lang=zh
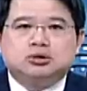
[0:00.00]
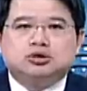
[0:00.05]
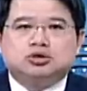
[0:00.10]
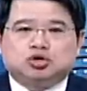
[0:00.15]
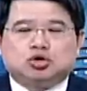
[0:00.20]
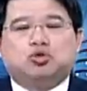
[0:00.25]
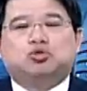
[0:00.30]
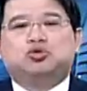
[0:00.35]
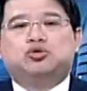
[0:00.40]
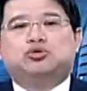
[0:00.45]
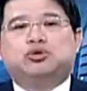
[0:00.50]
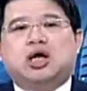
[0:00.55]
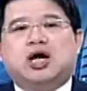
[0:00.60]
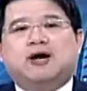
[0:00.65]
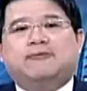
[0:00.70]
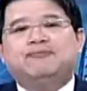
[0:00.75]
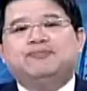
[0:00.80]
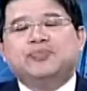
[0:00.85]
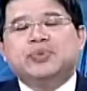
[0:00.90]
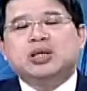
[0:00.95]
收入
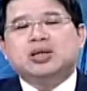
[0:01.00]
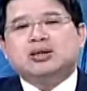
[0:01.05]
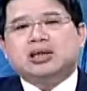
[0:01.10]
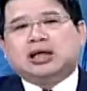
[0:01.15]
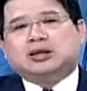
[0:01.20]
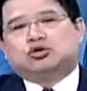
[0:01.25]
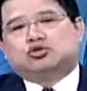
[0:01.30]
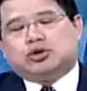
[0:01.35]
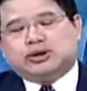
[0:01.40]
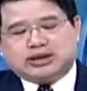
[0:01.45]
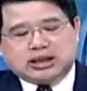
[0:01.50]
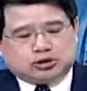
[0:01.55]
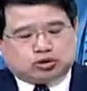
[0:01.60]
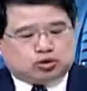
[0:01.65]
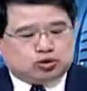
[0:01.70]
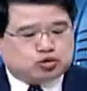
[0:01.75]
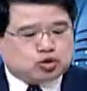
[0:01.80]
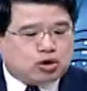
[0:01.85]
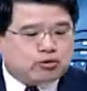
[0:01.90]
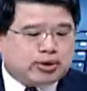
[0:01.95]
哈，那所以在这
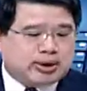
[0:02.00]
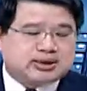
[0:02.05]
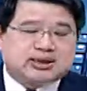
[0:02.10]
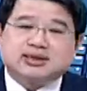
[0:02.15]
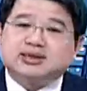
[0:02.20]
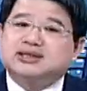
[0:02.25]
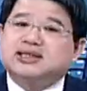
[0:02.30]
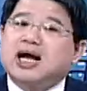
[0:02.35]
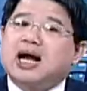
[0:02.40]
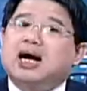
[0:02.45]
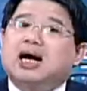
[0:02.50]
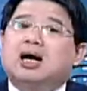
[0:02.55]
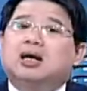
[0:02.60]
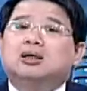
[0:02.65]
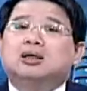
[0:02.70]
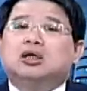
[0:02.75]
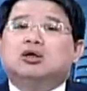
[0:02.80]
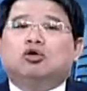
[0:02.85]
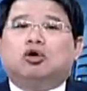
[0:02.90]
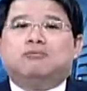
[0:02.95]
种状况之下啊，
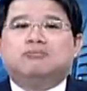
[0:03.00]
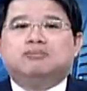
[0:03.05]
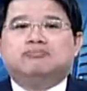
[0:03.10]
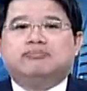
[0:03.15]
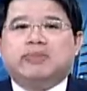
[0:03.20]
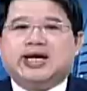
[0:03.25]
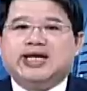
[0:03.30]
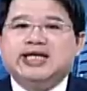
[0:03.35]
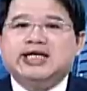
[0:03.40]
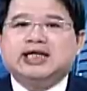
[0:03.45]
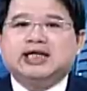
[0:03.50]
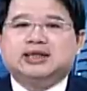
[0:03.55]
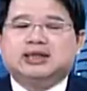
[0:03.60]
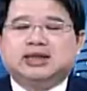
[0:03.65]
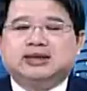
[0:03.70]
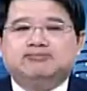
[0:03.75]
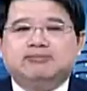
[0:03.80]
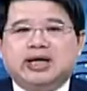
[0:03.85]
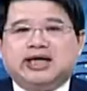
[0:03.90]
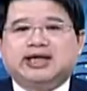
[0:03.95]
我们每一个
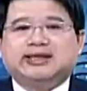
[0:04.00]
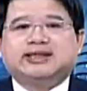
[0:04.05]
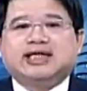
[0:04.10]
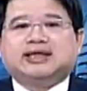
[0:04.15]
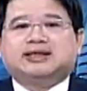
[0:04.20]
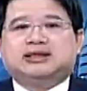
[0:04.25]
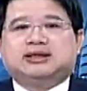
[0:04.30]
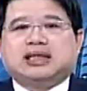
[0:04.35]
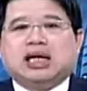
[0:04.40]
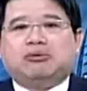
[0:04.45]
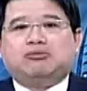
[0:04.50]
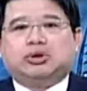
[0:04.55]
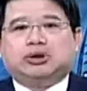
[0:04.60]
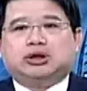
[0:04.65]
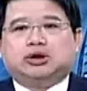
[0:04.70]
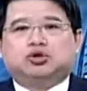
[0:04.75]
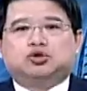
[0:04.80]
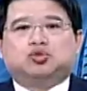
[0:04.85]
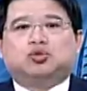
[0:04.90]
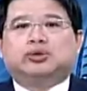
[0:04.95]
人每个家计单位
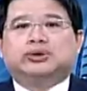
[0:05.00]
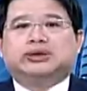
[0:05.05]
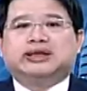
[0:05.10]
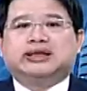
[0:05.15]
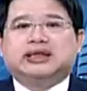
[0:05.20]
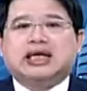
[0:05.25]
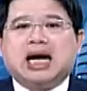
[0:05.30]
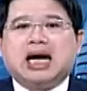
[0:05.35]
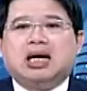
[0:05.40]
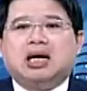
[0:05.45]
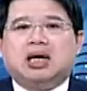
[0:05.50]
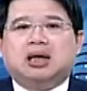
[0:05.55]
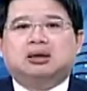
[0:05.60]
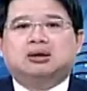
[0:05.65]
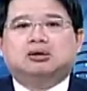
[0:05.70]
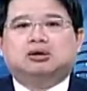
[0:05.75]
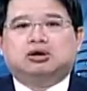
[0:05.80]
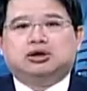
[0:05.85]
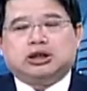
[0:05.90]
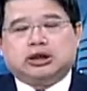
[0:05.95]
的所得啊哈，
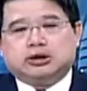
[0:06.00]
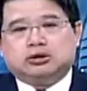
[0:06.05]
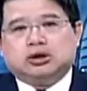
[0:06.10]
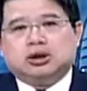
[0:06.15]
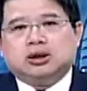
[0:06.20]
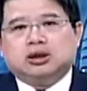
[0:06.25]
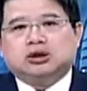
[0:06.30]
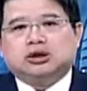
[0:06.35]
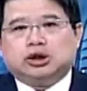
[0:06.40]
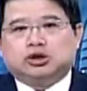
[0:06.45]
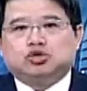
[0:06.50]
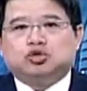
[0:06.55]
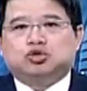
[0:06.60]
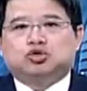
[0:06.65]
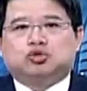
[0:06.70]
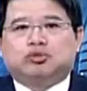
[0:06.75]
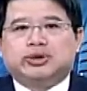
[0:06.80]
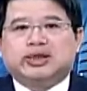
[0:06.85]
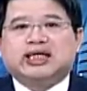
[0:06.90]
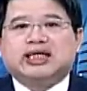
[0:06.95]
也也就
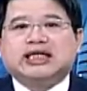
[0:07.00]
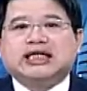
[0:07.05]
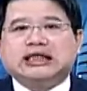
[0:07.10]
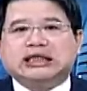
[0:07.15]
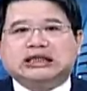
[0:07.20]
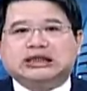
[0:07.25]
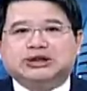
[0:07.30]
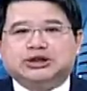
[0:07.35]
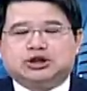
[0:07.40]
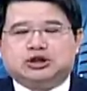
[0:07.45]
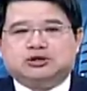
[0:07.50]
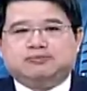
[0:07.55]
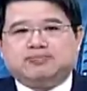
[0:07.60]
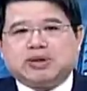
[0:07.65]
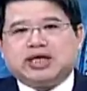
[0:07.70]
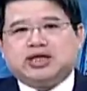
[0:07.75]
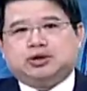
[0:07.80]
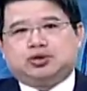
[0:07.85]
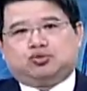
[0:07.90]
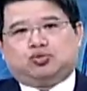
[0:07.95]
是所谓可支
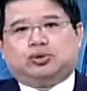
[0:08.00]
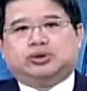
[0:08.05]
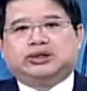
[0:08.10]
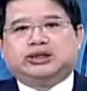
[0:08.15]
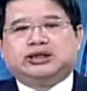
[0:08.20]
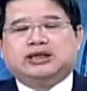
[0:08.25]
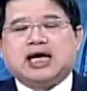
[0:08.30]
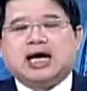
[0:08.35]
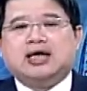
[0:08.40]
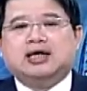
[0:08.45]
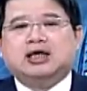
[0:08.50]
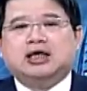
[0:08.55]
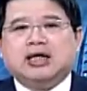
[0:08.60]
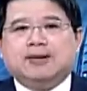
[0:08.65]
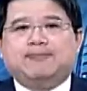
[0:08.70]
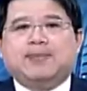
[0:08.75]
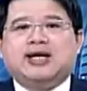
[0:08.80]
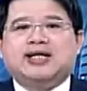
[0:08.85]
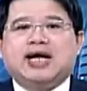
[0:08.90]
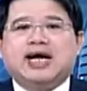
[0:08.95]
配所得啊，
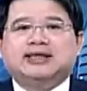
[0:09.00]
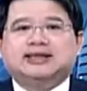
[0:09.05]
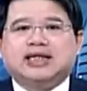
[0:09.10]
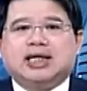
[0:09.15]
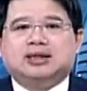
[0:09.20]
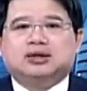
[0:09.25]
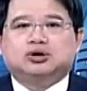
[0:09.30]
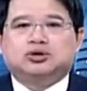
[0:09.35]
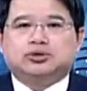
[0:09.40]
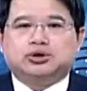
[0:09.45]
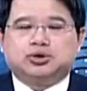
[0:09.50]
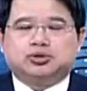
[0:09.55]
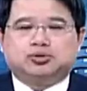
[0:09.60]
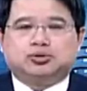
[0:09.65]
一般来讲就是